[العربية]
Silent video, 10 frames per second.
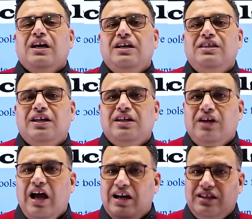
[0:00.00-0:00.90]
إذا
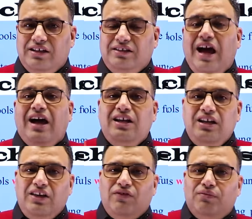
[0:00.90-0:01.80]
هذا
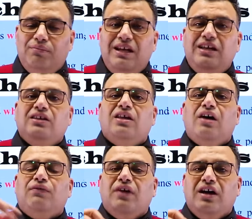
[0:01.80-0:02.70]
تعريف
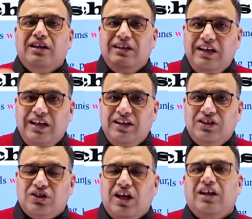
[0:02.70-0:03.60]
بالإضافة
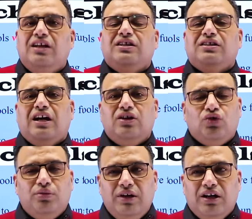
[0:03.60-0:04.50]
لإيش الله يرضى
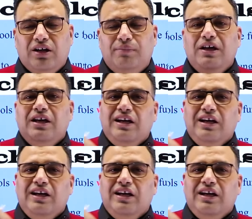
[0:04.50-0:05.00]
عنكم يا رب